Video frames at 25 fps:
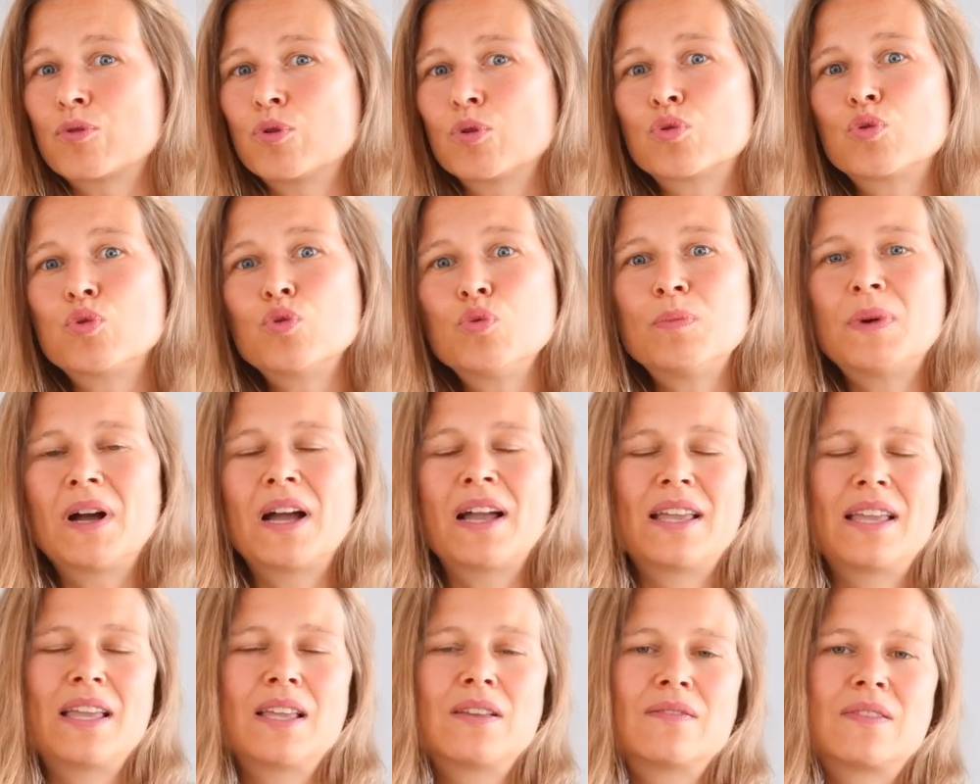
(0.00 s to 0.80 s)

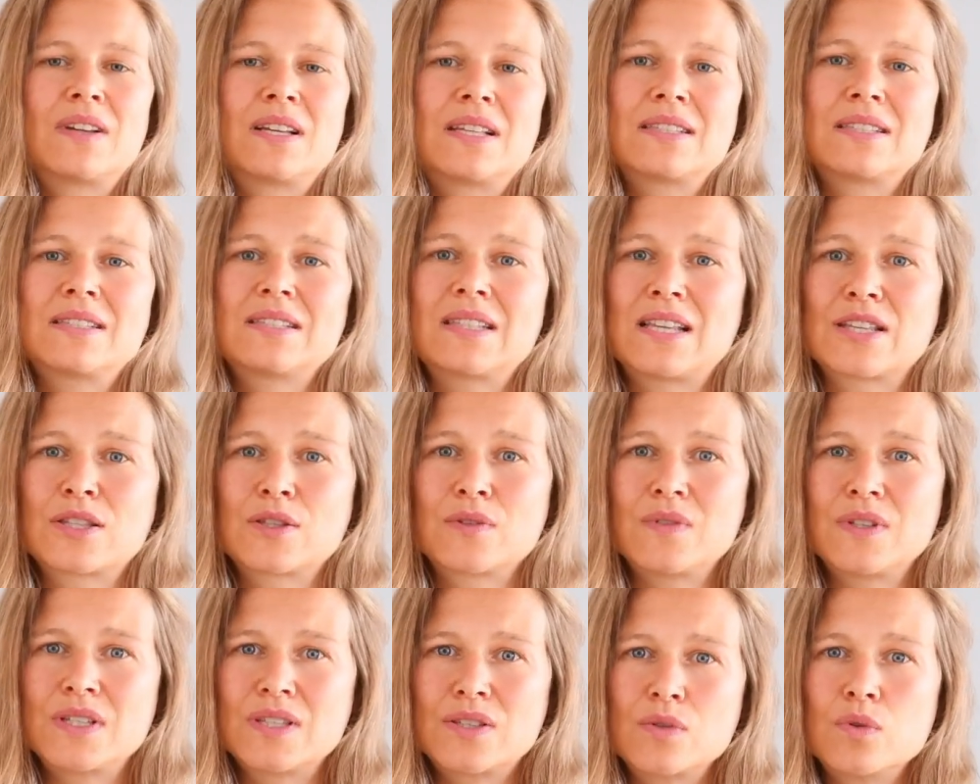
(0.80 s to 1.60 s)
Kurkuma, Ingwer sind ja
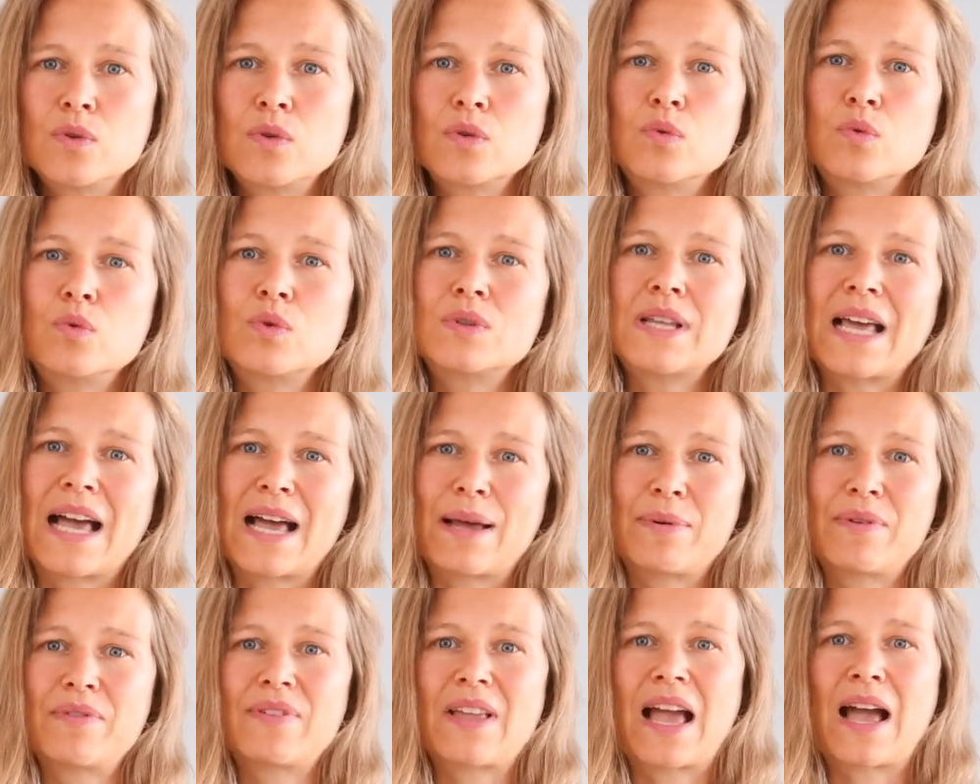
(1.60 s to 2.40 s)
sowieso gut,
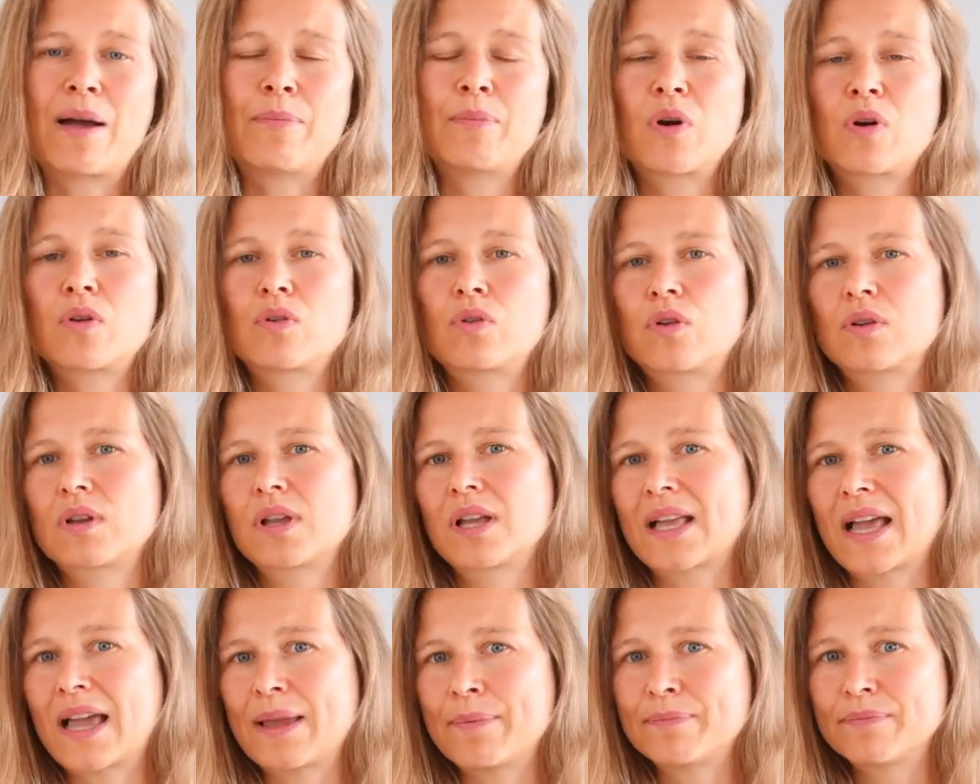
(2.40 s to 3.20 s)
aber wir haben auch noch
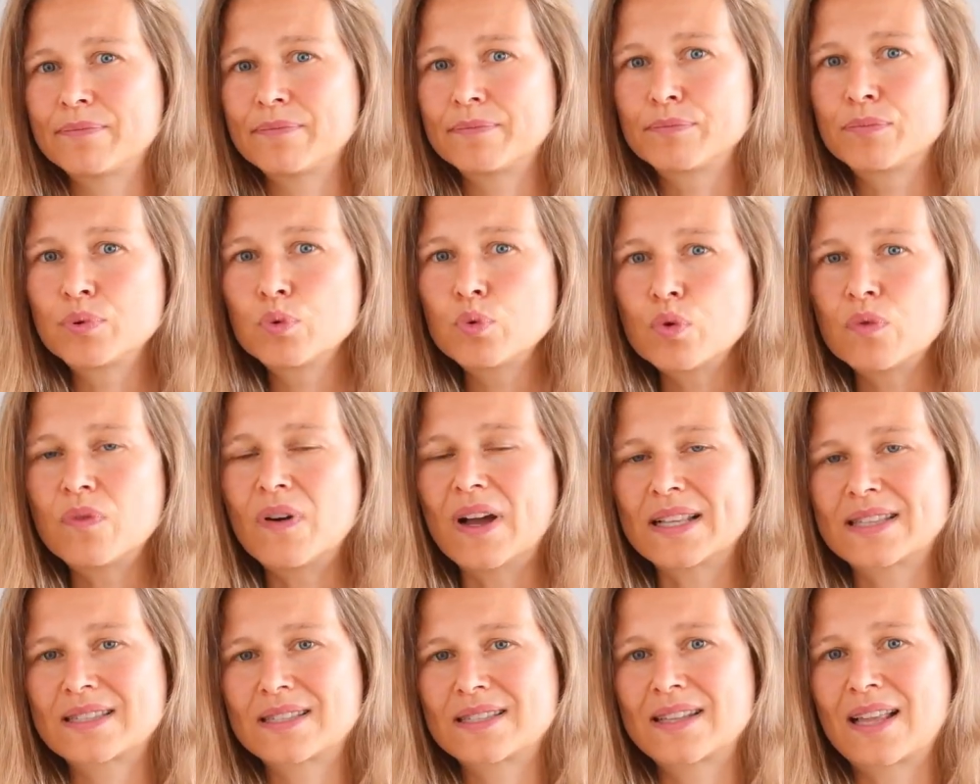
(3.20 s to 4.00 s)
gekeimten
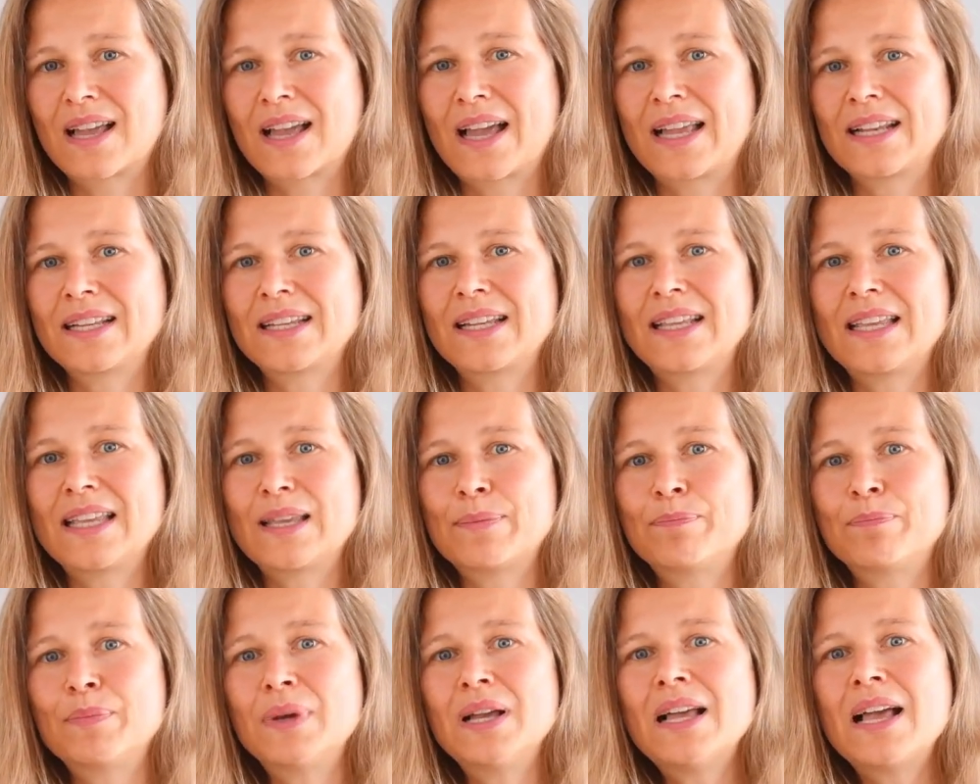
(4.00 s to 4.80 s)
Buchweizen da
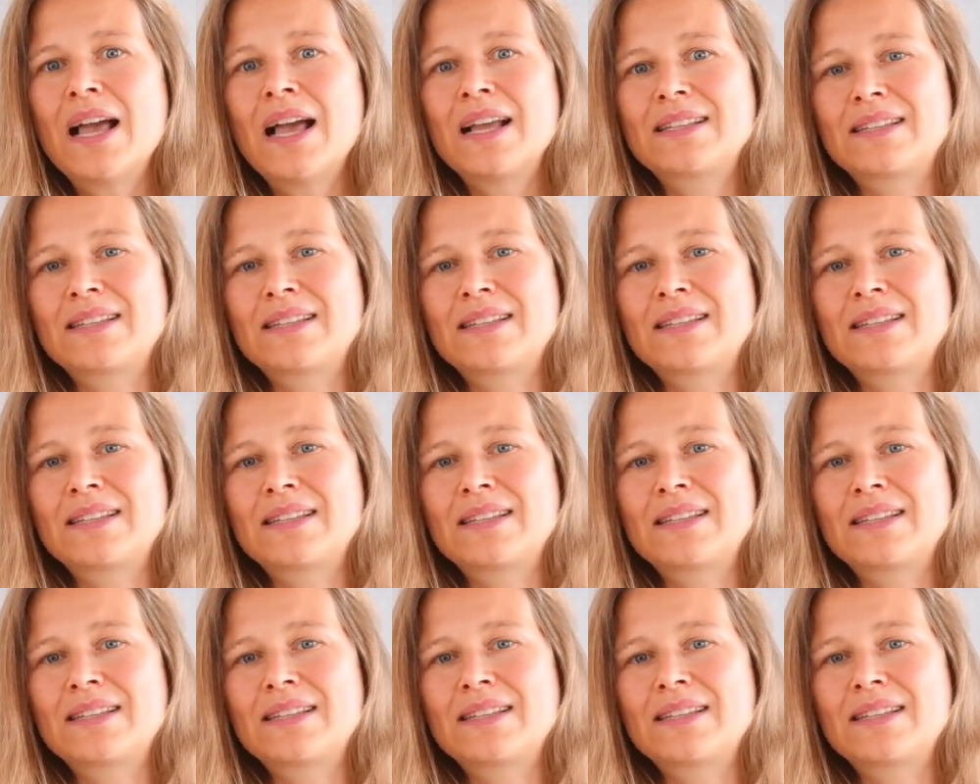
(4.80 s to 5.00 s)
reingegeben,